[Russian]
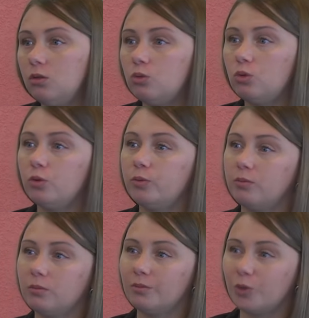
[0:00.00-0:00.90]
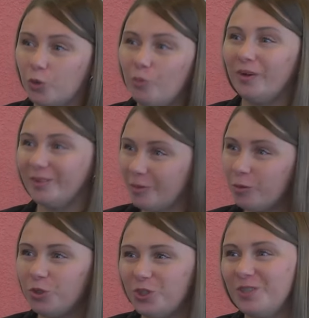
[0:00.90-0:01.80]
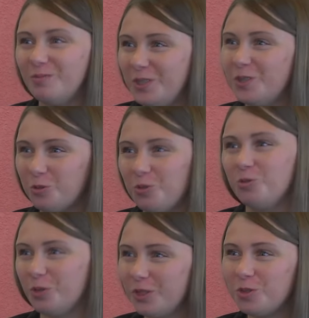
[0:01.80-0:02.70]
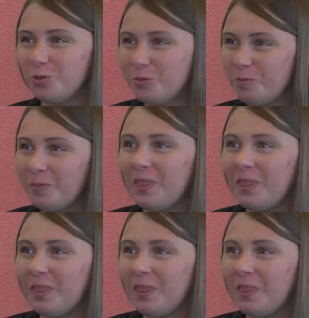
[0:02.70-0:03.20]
то Роба хочет изменить эту ситуацию.